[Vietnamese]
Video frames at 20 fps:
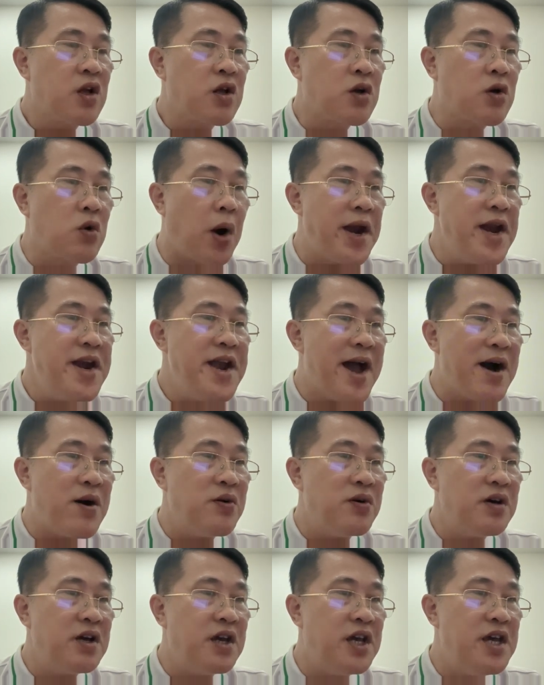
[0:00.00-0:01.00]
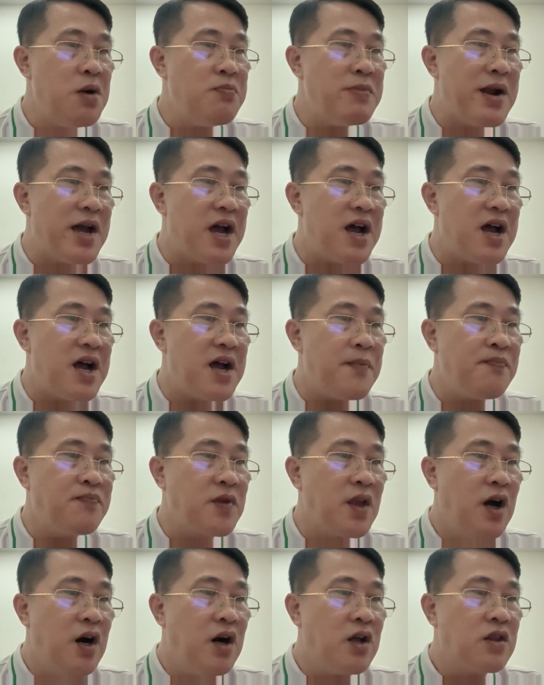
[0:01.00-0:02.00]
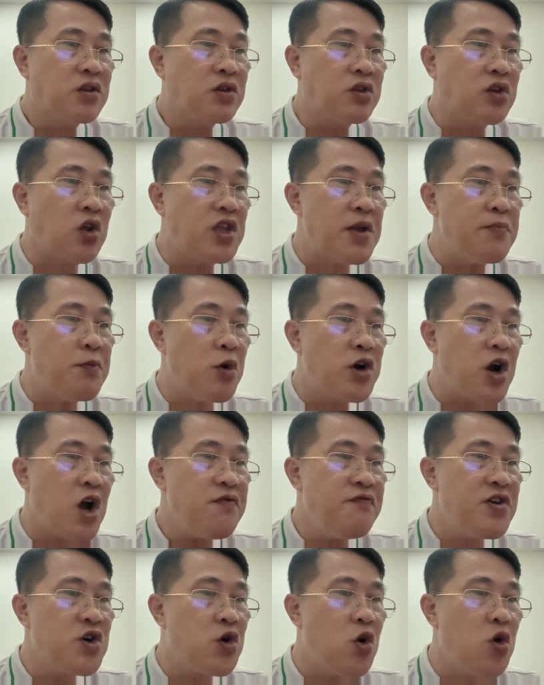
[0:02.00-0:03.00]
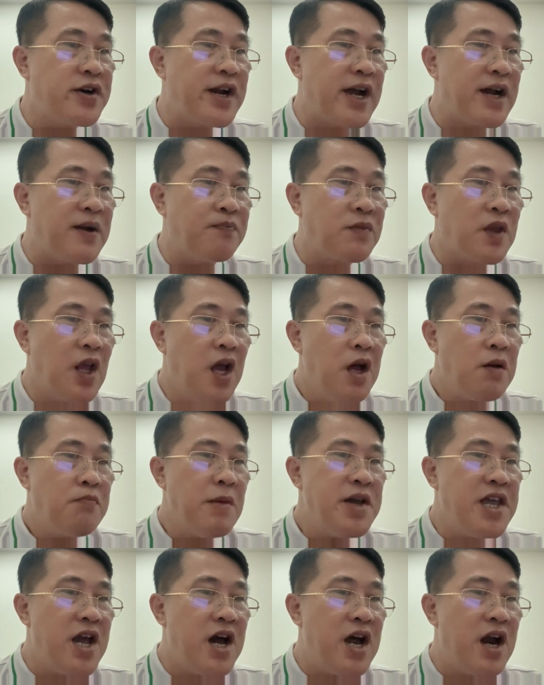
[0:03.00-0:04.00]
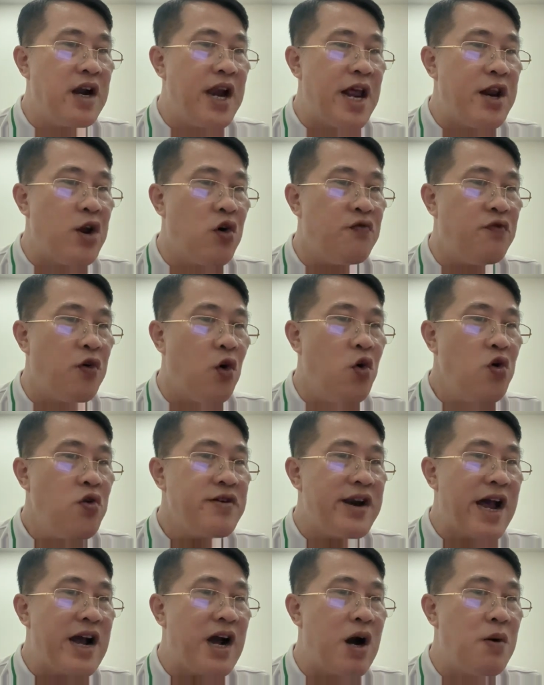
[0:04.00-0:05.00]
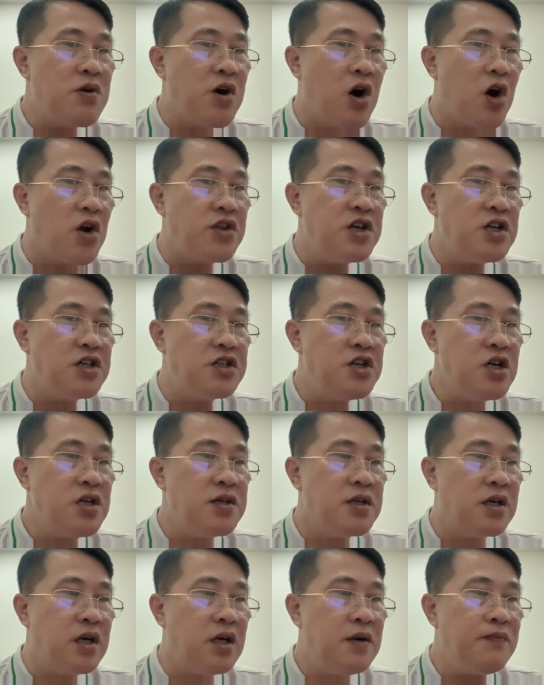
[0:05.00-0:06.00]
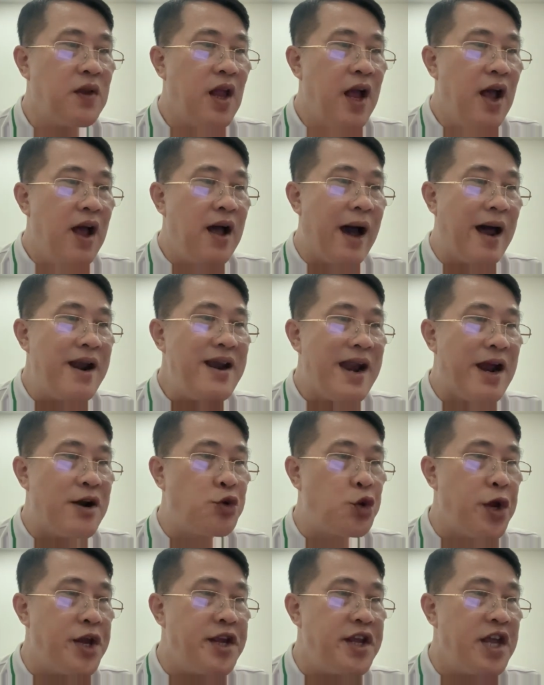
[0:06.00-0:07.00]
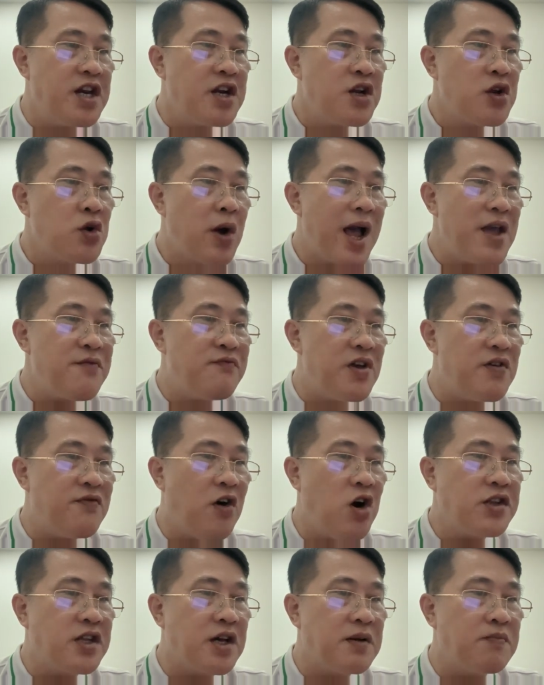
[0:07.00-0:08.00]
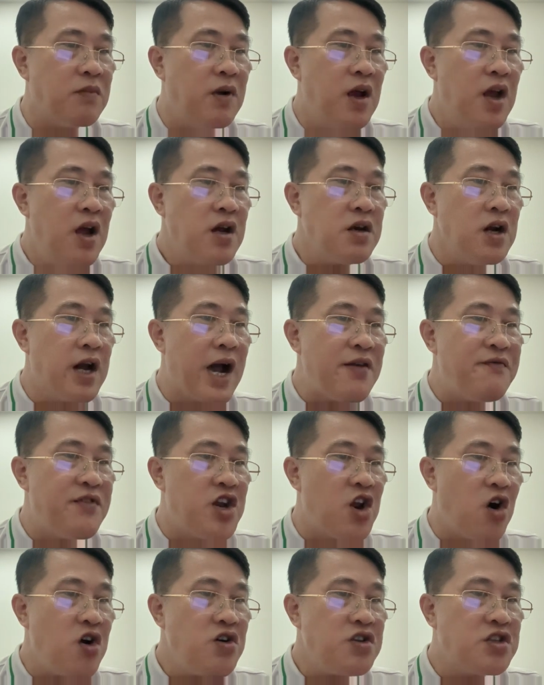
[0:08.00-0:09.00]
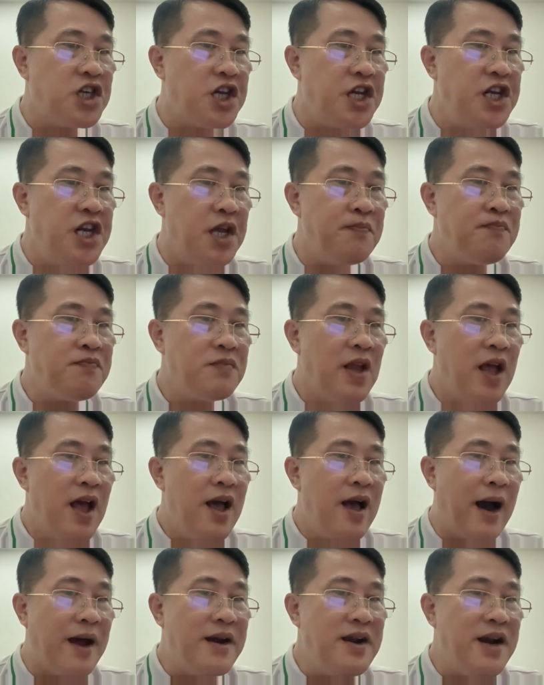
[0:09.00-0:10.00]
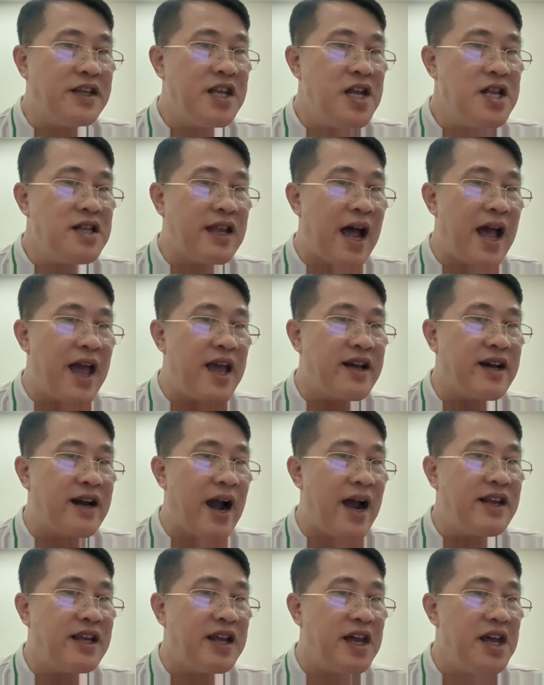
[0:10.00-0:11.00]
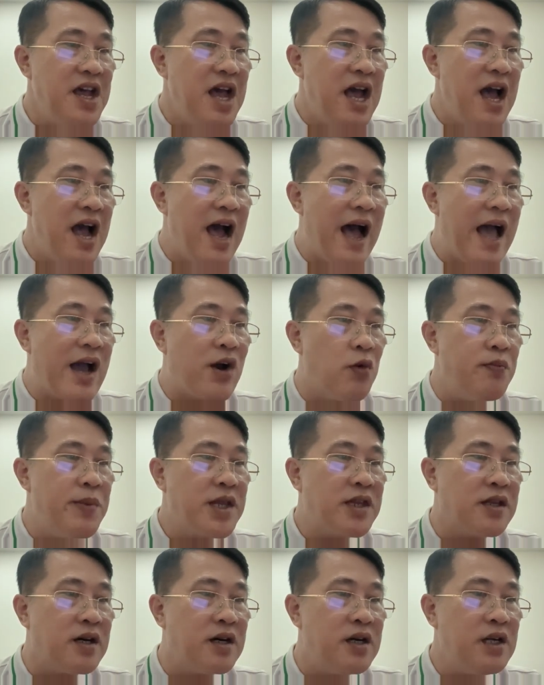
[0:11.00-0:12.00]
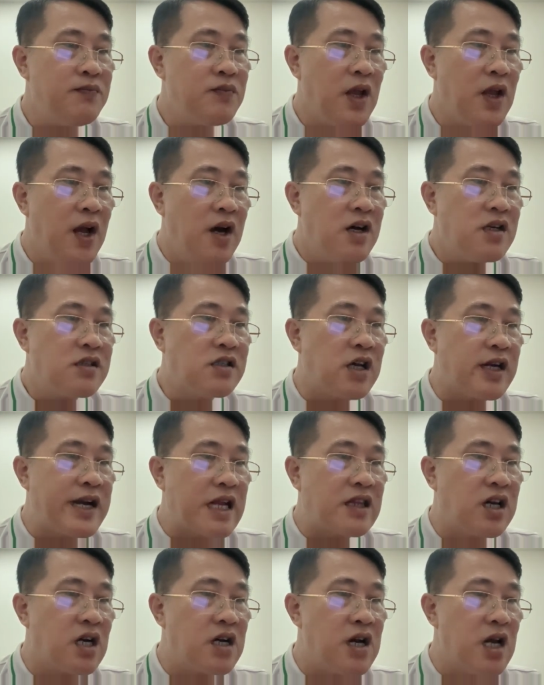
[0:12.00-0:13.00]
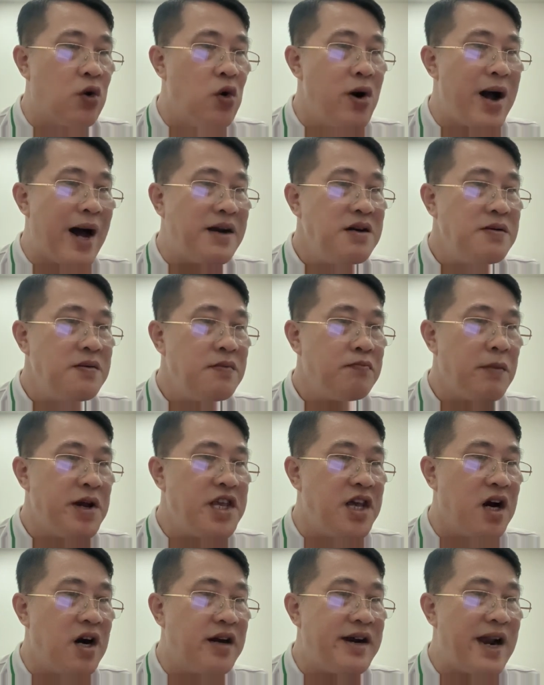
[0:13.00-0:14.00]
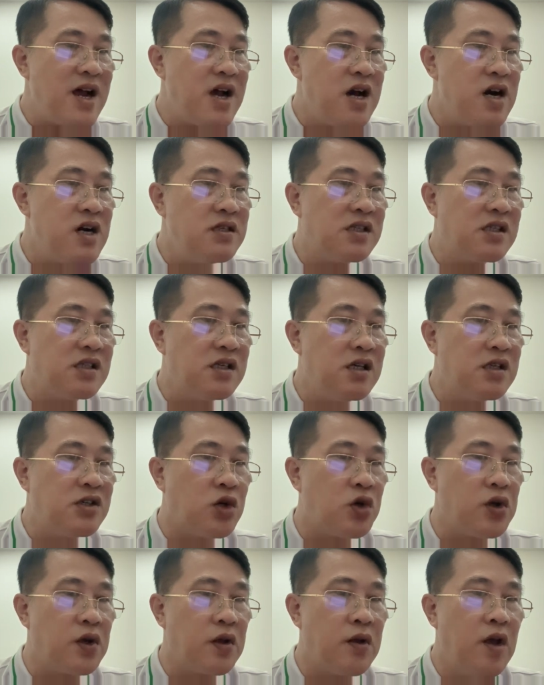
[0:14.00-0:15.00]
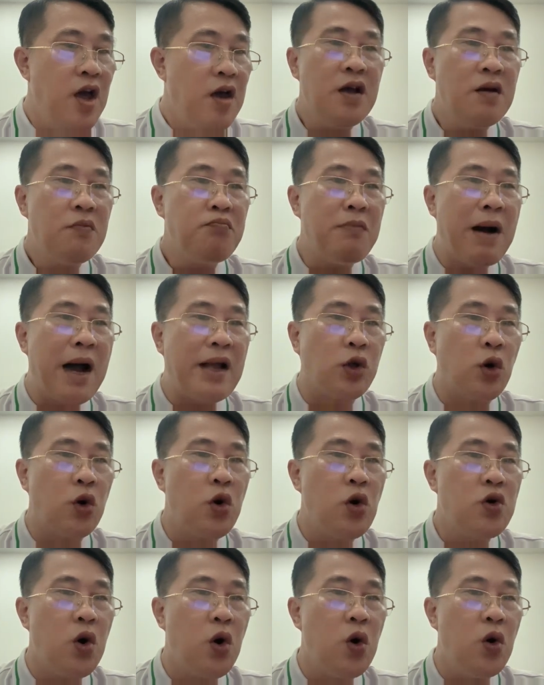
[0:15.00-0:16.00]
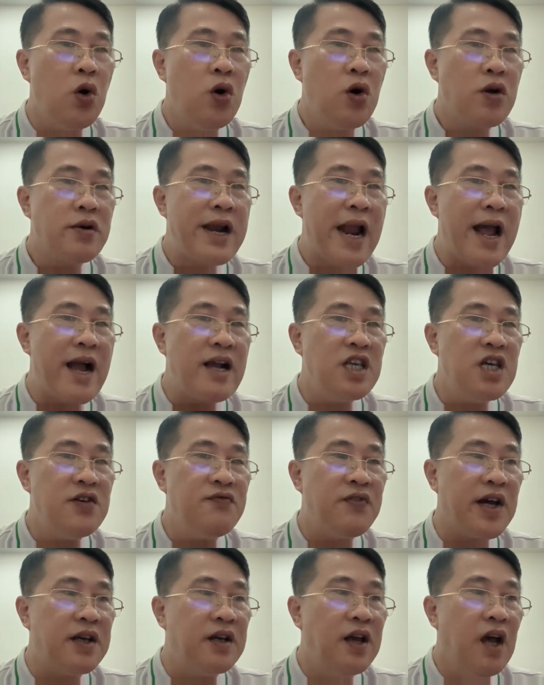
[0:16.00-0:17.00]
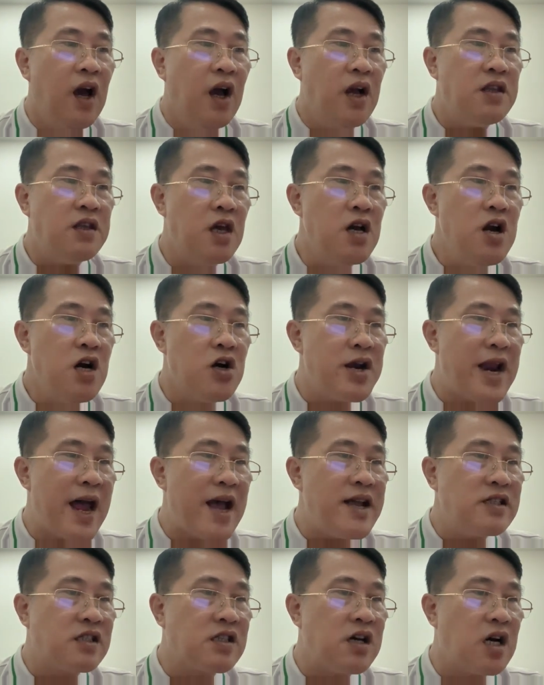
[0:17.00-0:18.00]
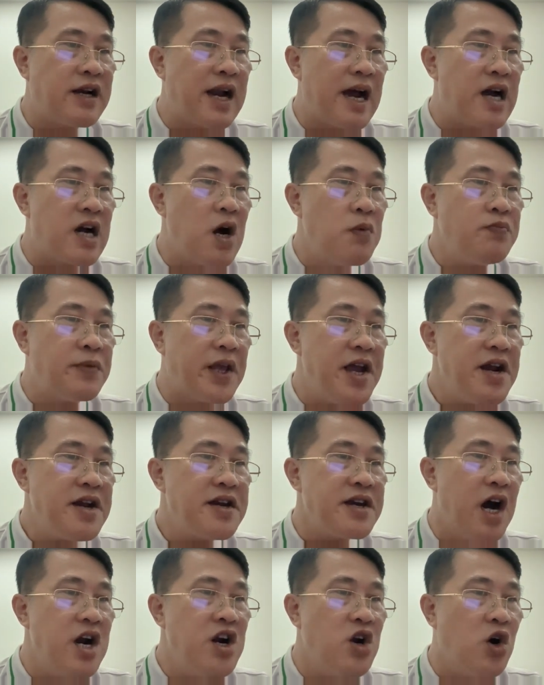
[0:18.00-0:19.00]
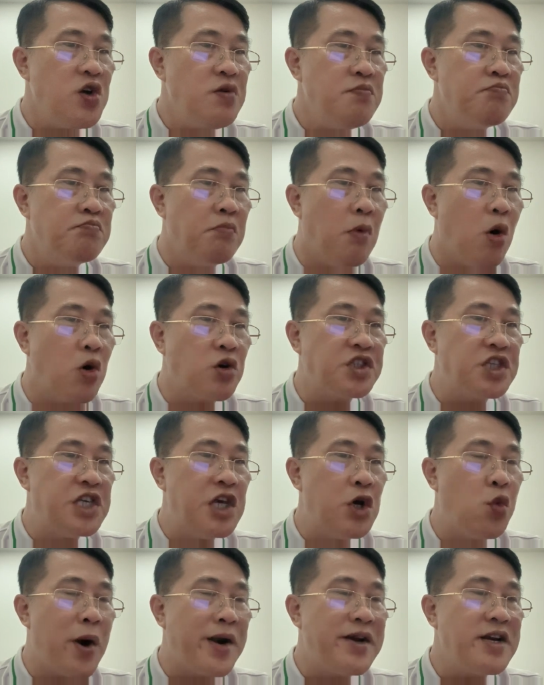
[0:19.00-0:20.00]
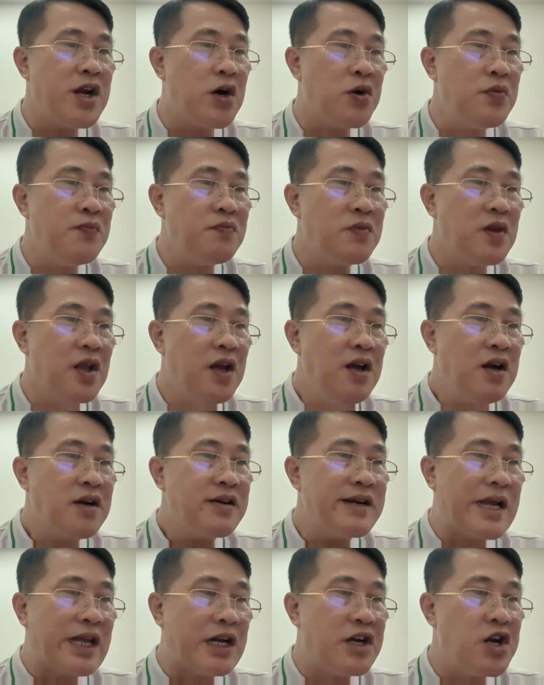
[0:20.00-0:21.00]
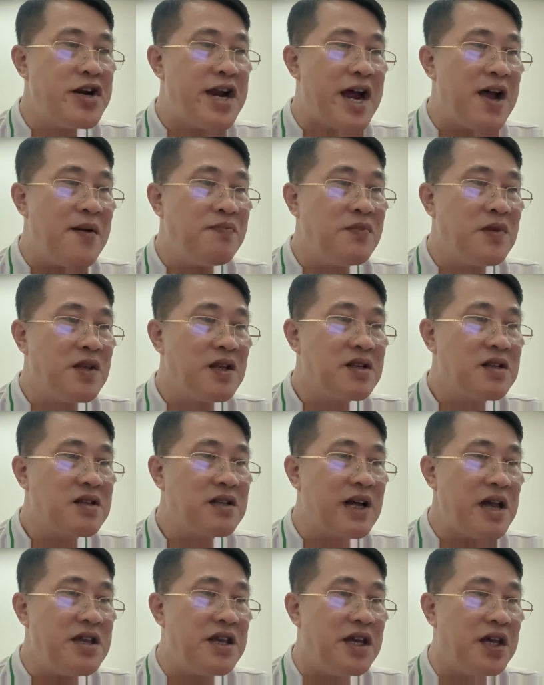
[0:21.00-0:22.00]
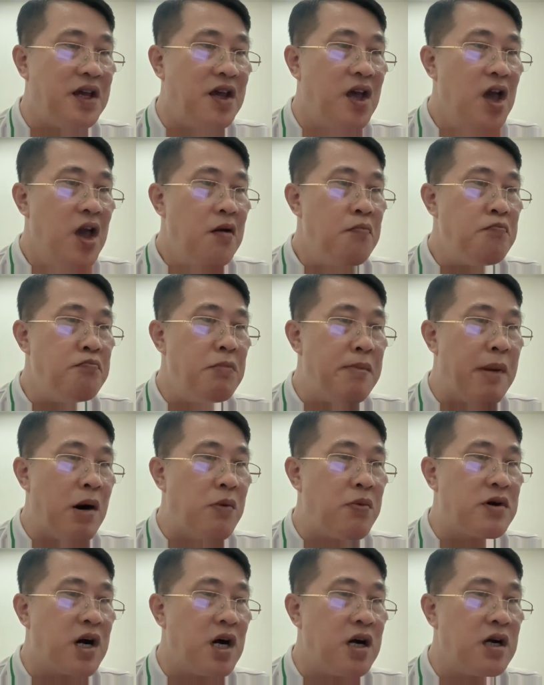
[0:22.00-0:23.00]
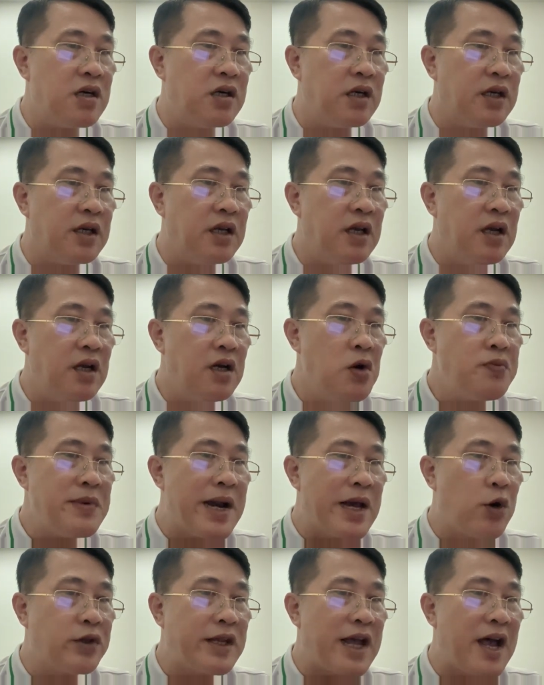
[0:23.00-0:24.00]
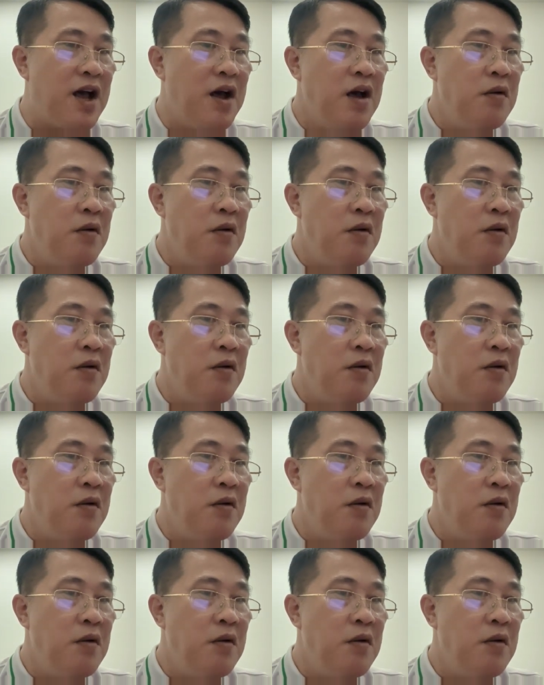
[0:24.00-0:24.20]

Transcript: Quả đến nào, ý ông là... Tôi chỉ muốn nói với cô rằng bây giờ lệnh hồ vũ đã không còn như trước nữa. Hắn là truyền nhân có hai vị võ thần, được hai vị đó chỉ điểm. Hắn là thiên tài cả thế, ai cũng biết tới. Sở đẳng thực lực của hắn bây giờ đã hơn xưa rồi. Bà tổ của cô đang như vậy những người còn lại sợ rằng không thể đỡ nổi một chiêu quán đâu. Đã thành nó ra, cái gì? Mì mộng khận người, lúc này cô ta